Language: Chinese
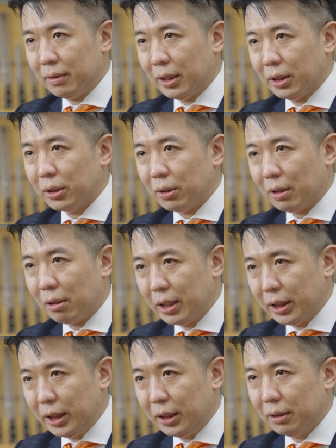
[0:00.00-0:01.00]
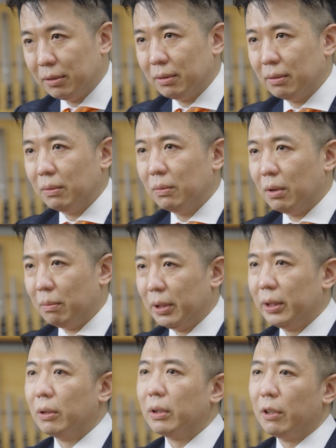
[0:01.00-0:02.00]
的这种高科技，我
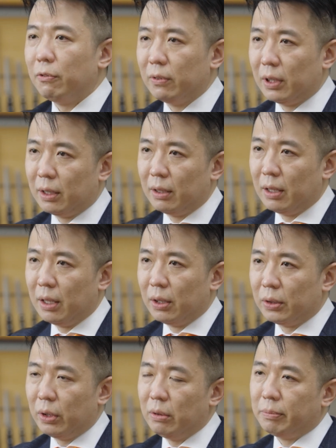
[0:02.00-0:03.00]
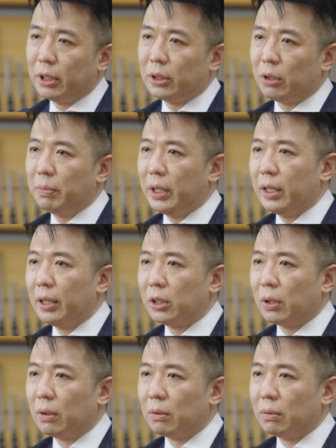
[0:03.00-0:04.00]
们都可以符合。所以我们的手臂也
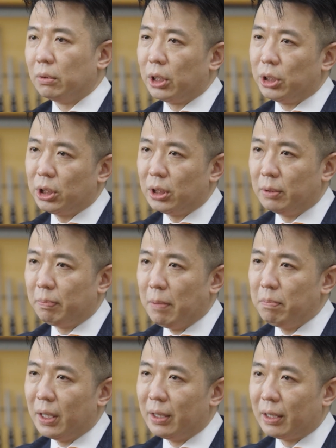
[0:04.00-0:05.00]
从无尘室版本